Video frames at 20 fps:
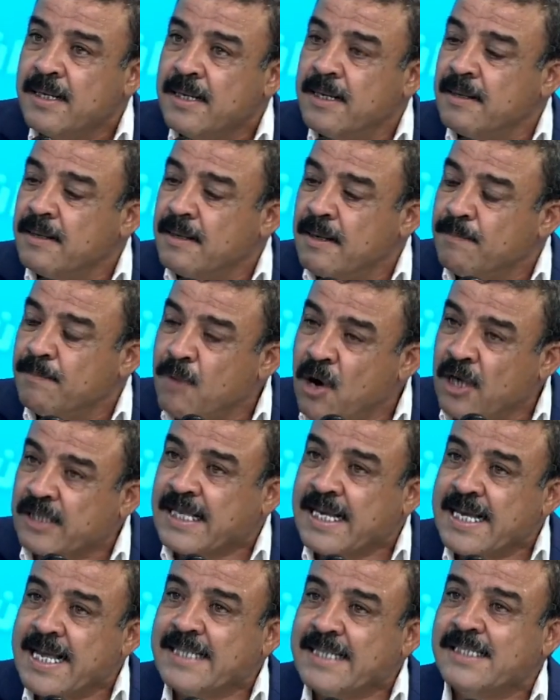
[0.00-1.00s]
آه،
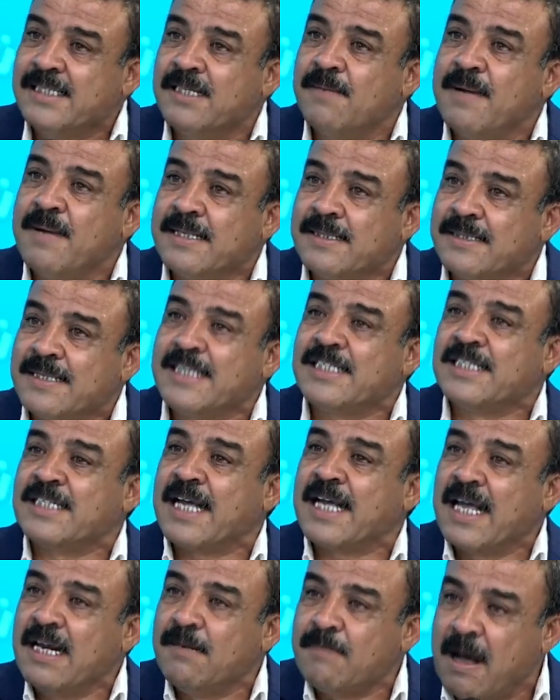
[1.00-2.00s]
معطيات لازمها تشتغل